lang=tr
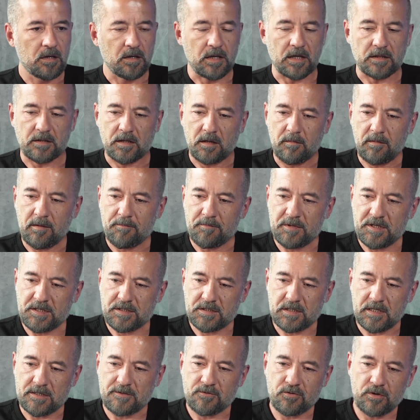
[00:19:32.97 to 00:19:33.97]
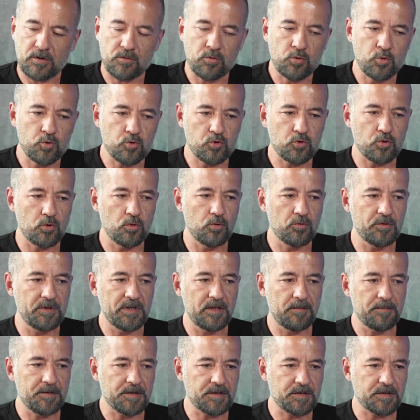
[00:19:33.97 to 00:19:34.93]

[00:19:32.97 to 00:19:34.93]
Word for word: ya tamam Beşiktaş şu an huzurlu değil,